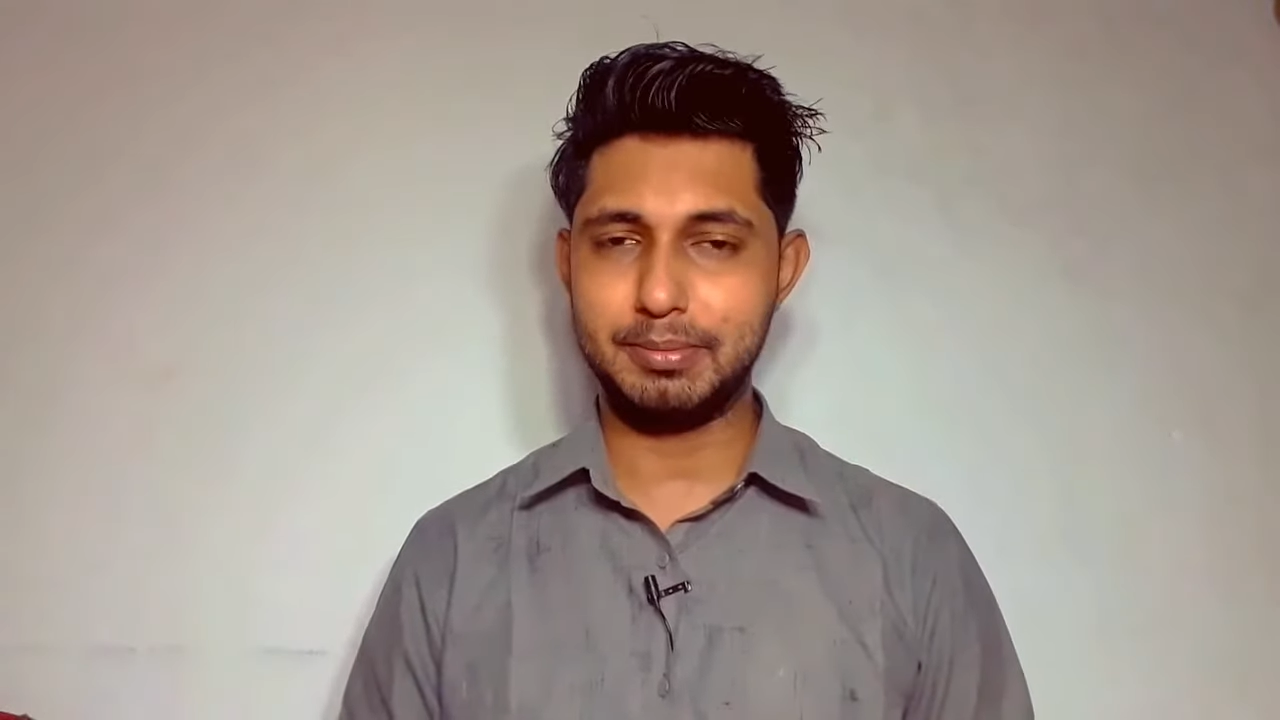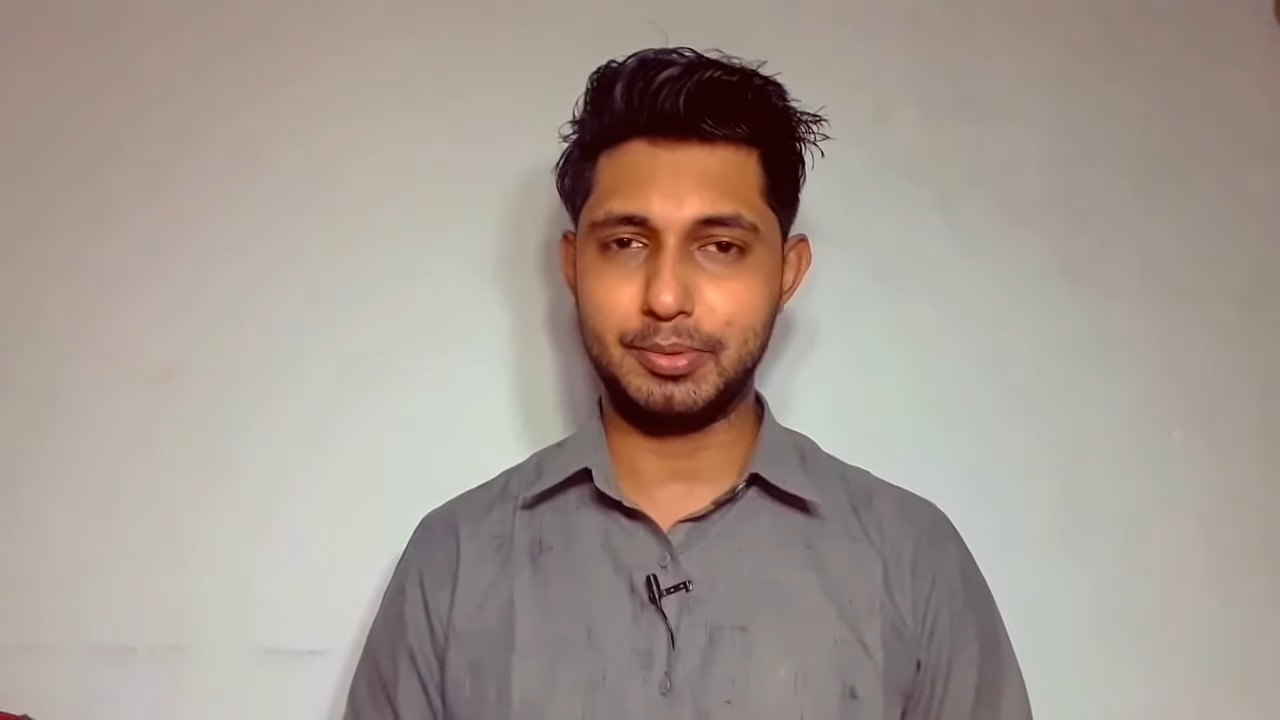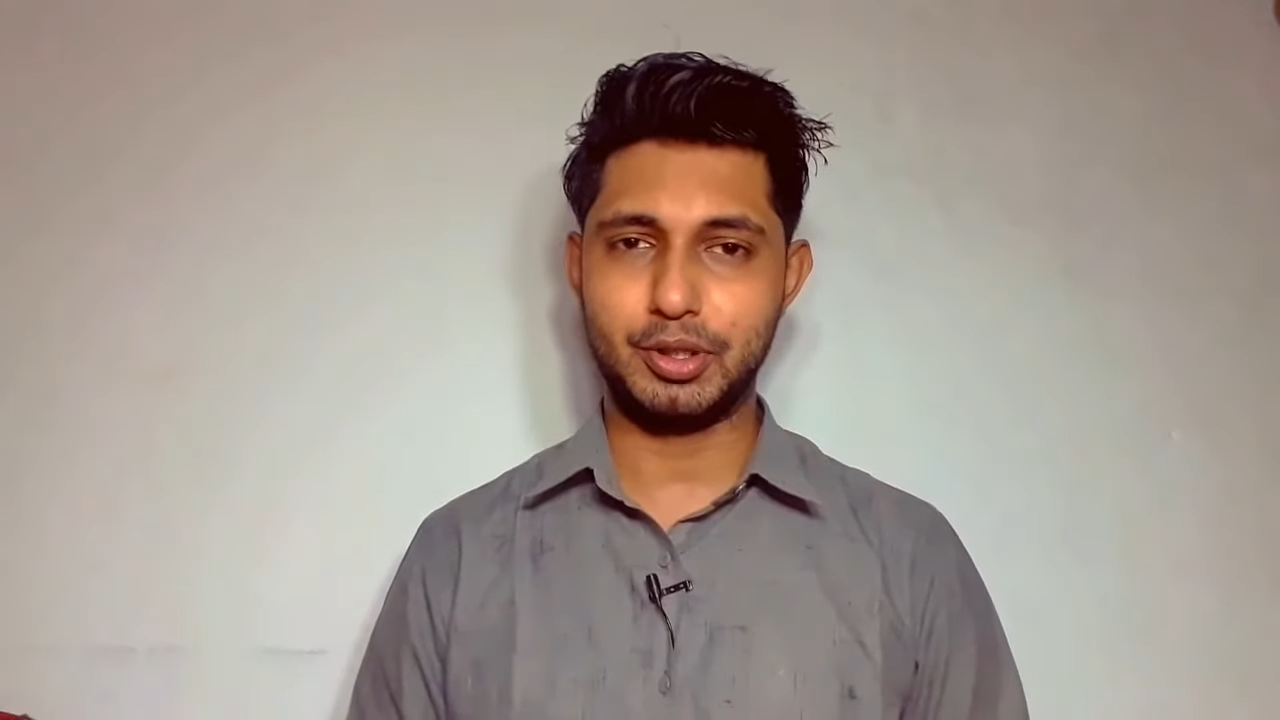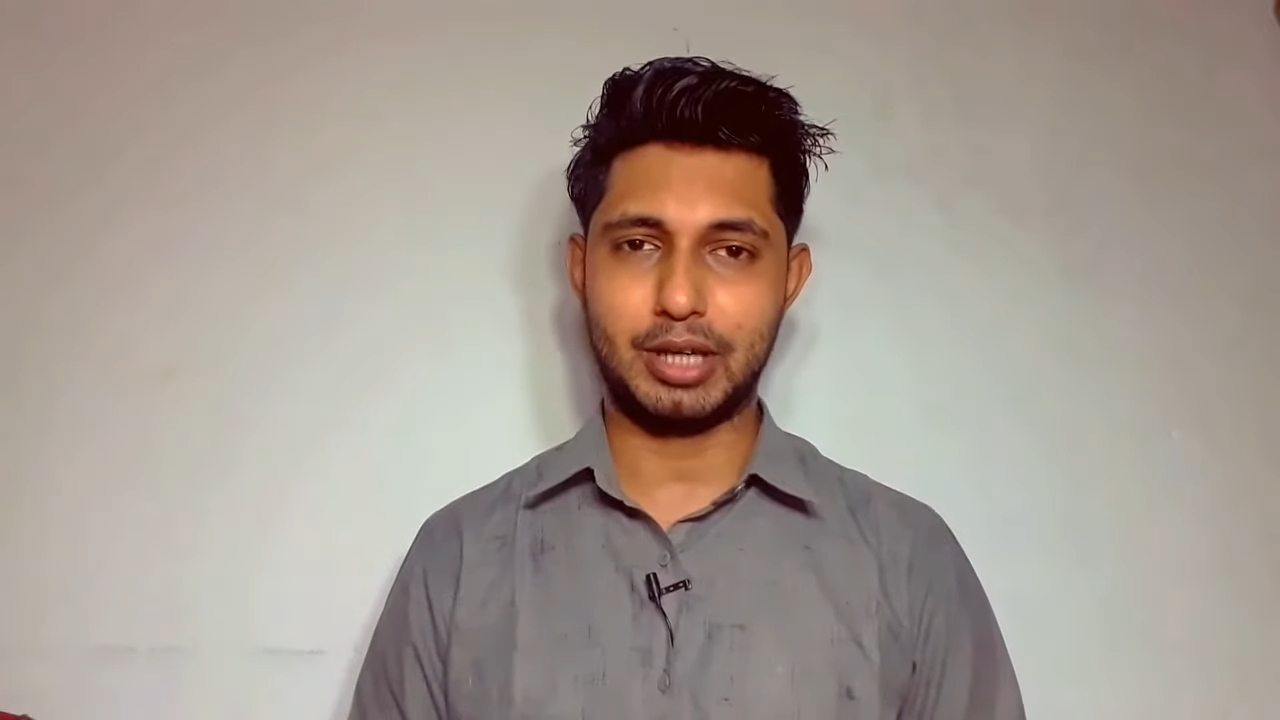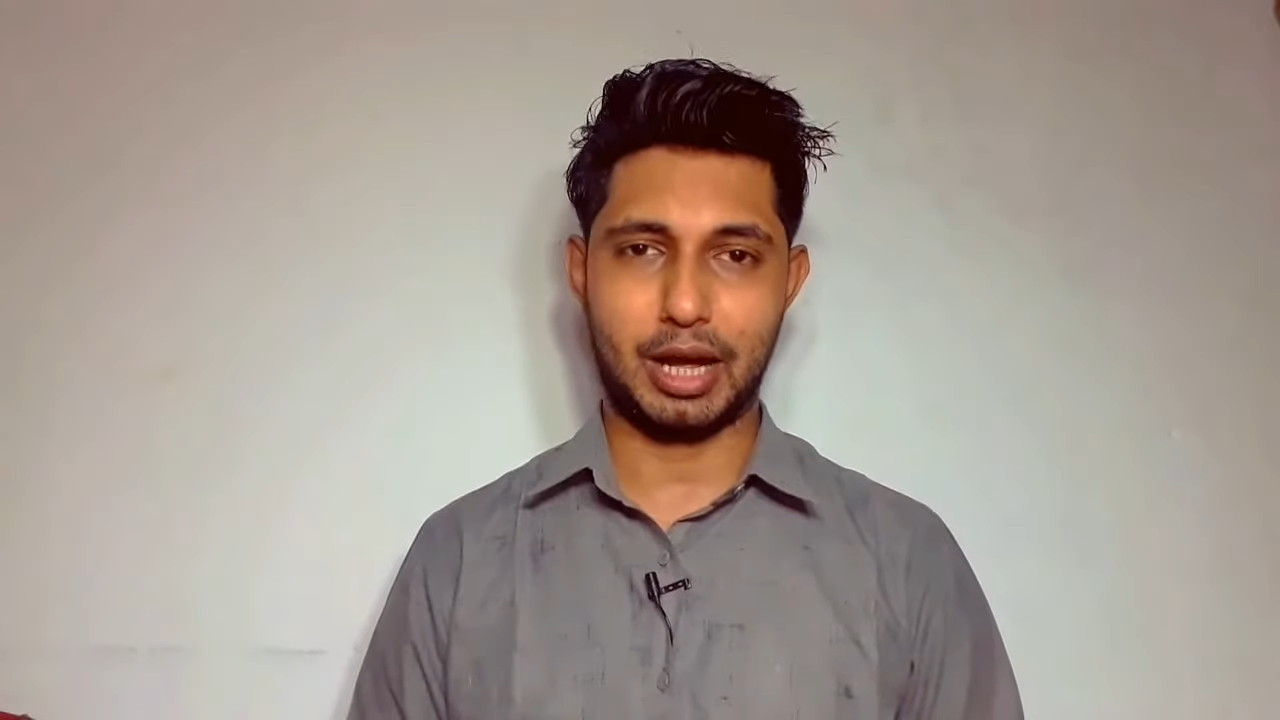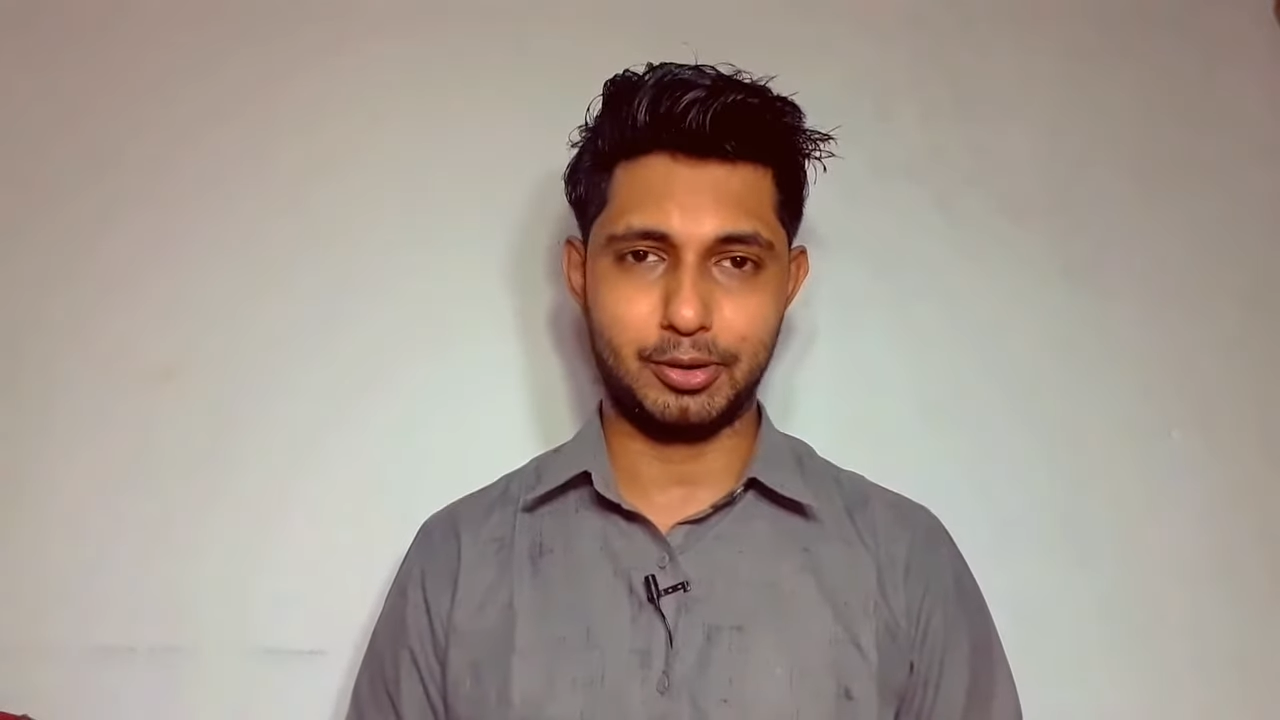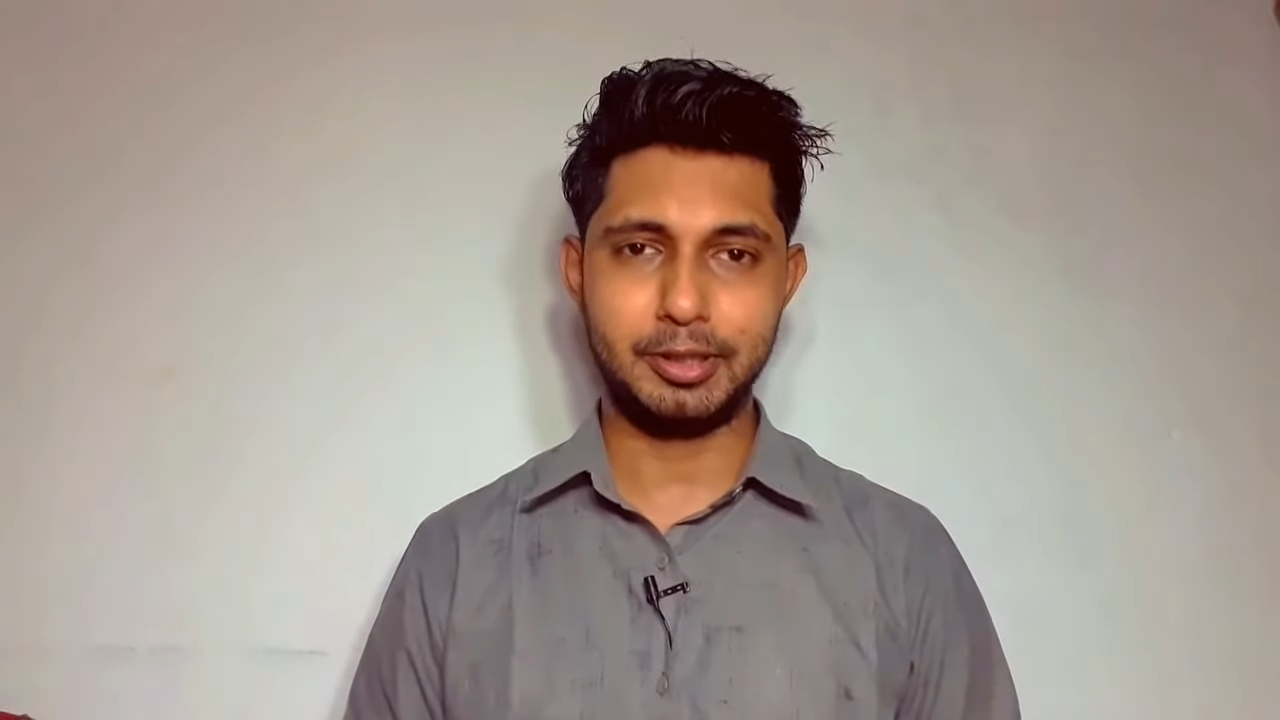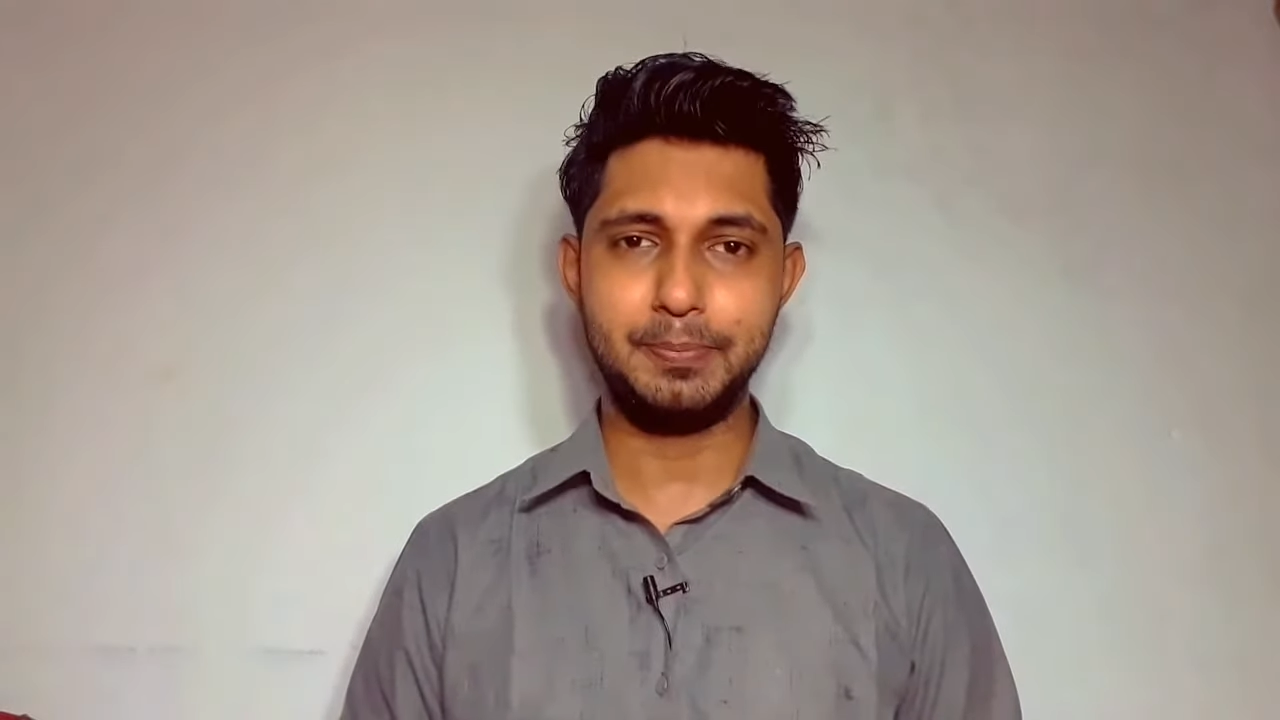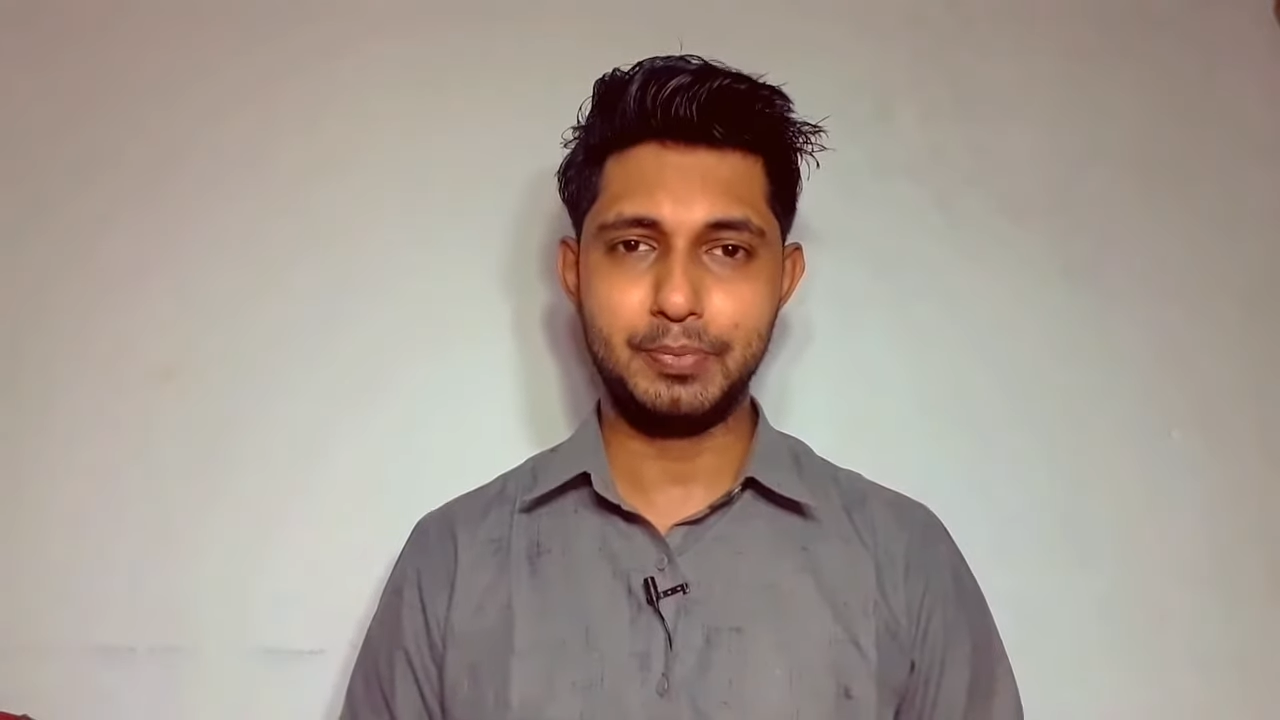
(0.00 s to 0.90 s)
বিভিন্ন কারণে